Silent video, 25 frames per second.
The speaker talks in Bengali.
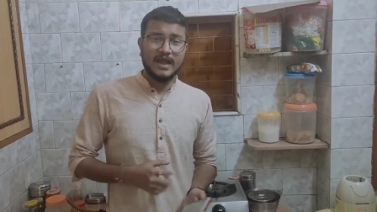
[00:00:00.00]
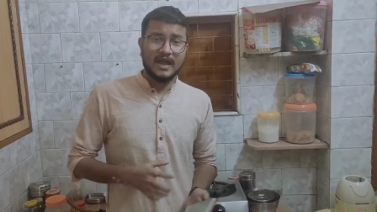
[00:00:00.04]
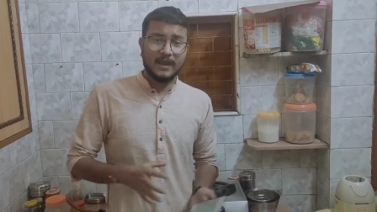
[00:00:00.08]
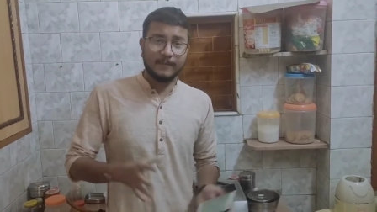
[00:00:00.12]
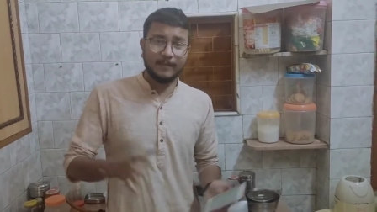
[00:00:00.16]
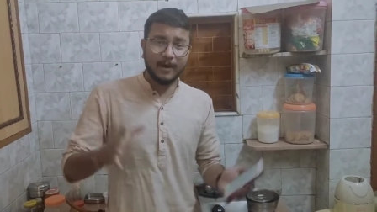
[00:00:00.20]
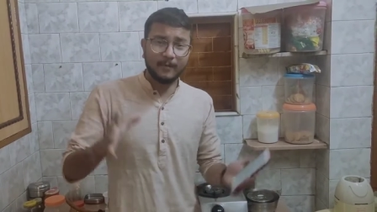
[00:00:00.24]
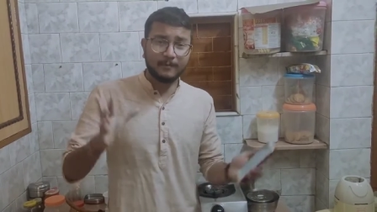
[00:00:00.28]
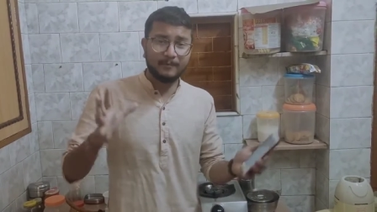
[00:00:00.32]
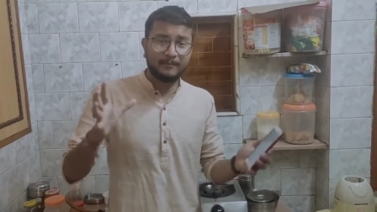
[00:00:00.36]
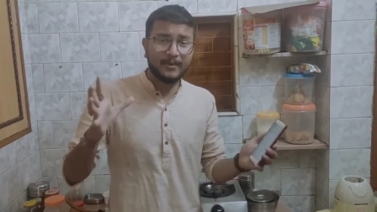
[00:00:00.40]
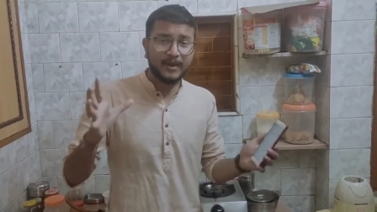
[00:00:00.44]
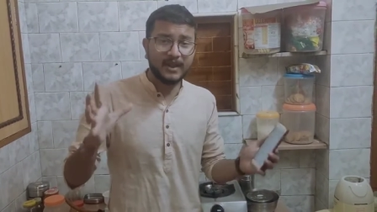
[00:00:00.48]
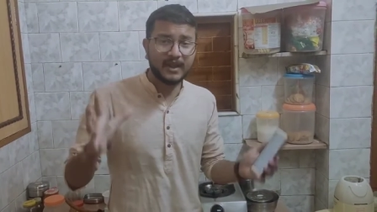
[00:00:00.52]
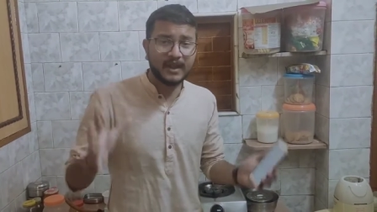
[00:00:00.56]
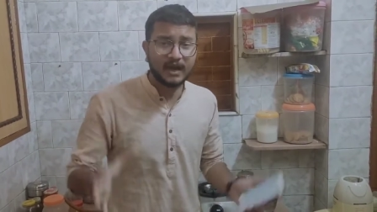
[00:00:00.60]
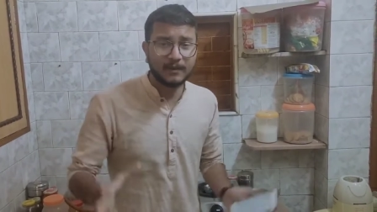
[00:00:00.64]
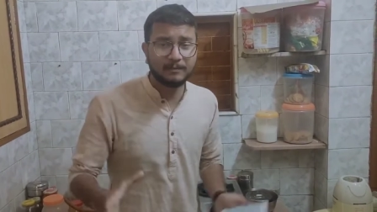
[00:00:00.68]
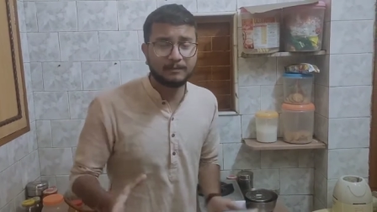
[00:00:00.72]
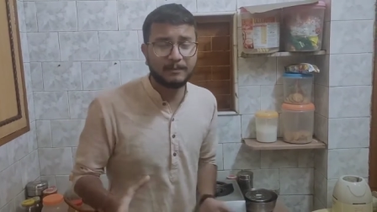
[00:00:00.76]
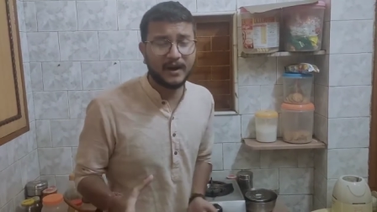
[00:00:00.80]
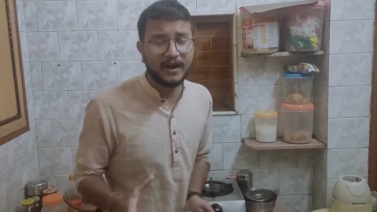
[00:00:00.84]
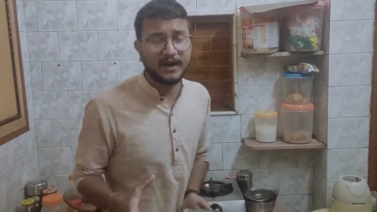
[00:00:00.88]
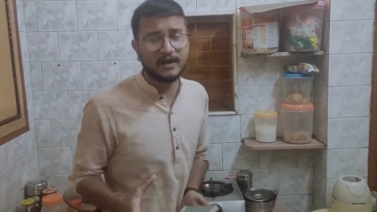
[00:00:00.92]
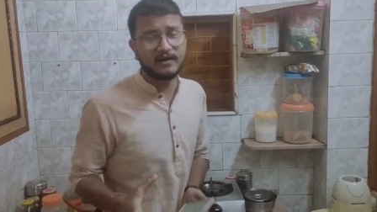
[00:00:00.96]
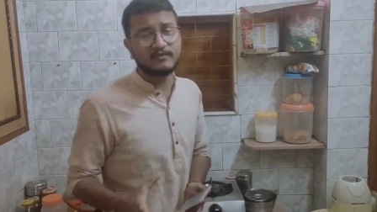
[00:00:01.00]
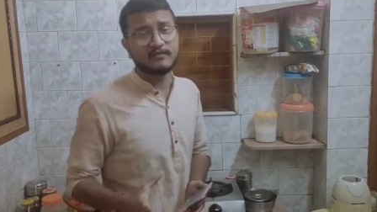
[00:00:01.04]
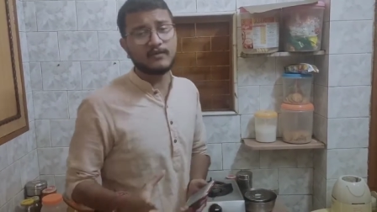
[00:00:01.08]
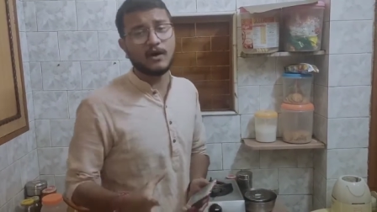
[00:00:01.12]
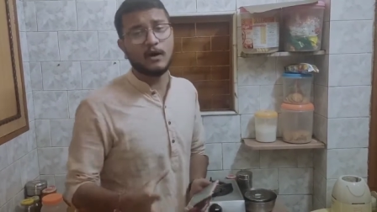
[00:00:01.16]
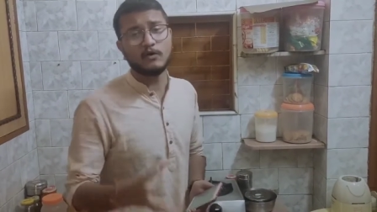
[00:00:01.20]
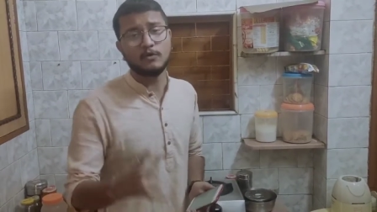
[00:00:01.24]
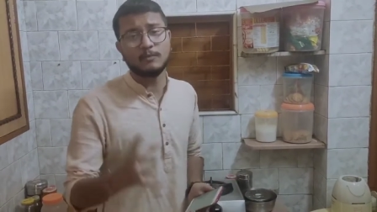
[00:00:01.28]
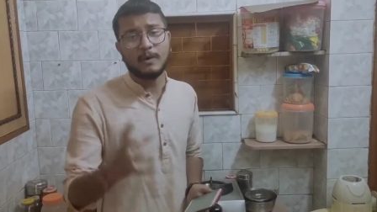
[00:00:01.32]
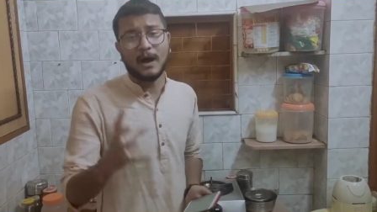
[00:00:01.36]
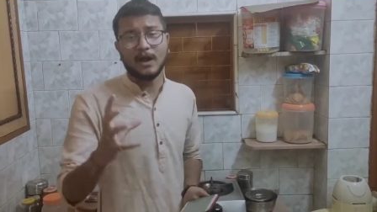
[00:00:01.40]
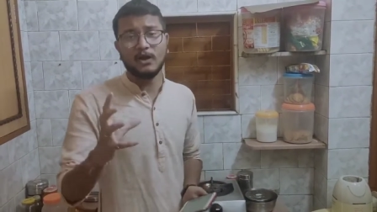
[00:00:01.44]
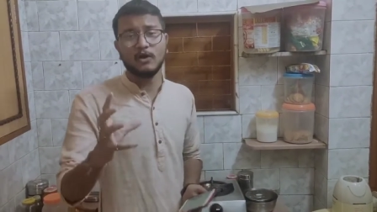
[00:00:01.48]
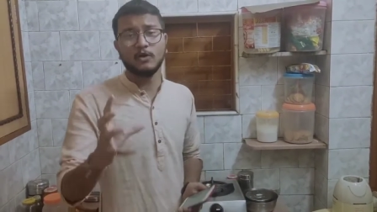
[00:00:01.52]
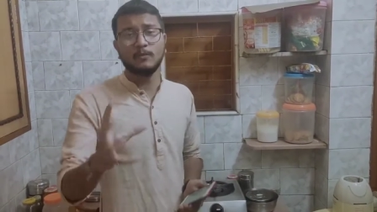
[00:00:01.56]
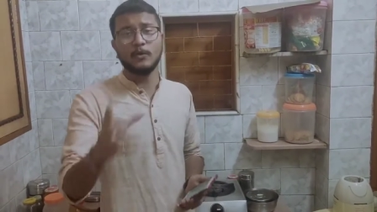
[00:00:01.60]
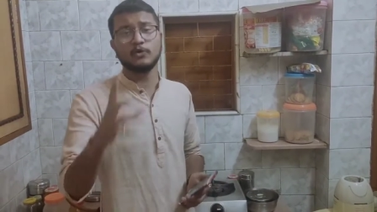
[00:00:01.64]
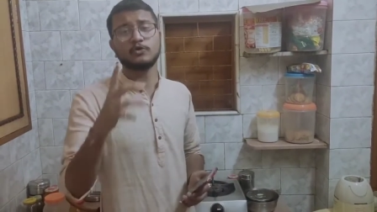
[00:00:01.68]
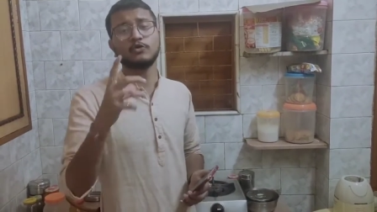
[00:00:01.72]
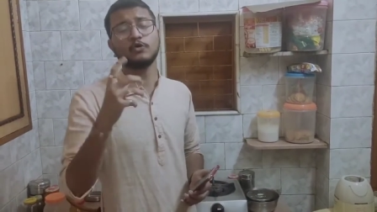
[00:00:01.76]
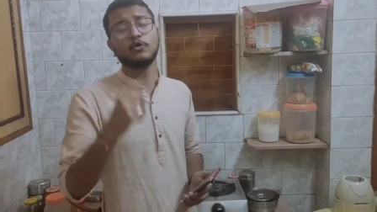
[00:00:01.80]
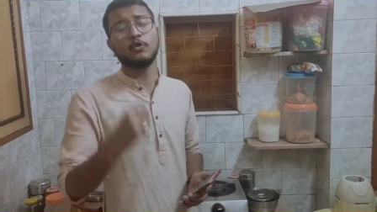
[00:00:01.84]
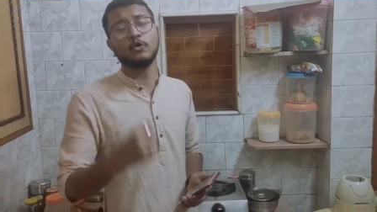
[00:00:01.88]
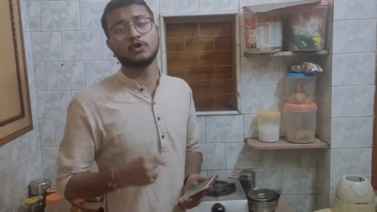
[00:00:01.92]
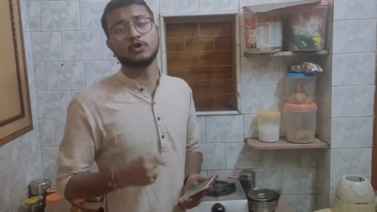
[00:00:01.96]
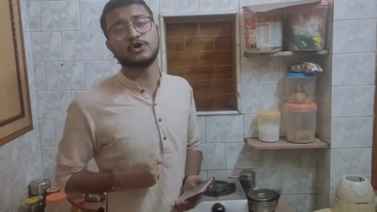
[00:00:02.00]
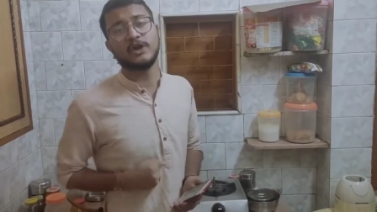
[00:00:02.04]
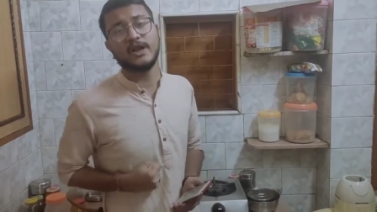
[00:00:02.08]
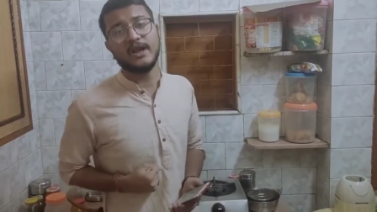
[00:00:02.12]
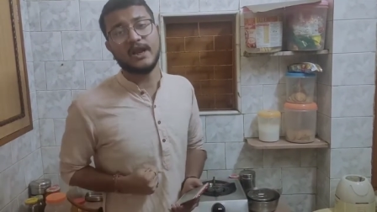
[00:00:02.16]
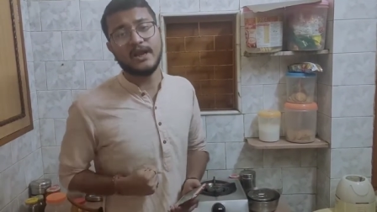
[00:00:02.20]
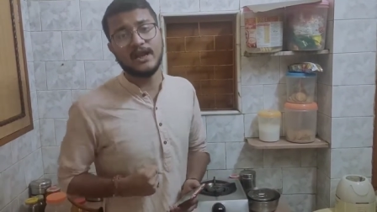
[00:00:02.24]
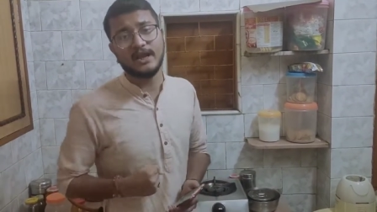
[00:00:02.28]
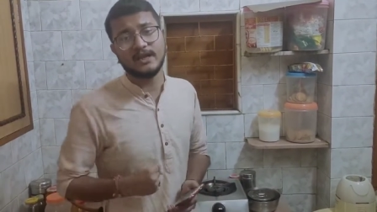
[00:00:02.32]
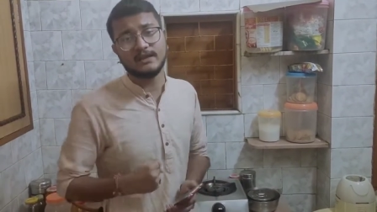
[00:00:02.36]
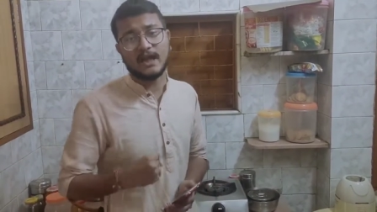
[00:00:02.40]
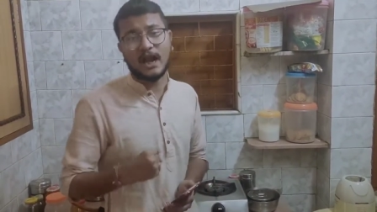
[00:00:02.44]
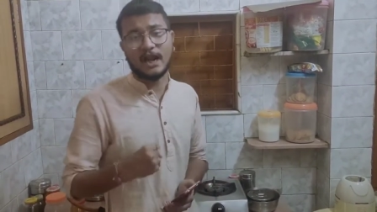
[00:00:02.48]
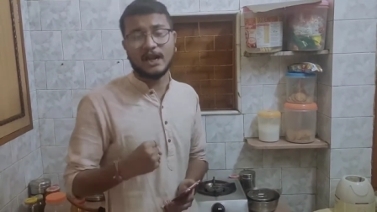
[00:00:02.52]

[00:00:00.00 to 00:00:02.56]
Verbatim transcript: এবার ব্রিগেড প্যারেড গ্রাউন্ড ভালো মতো কষে এলে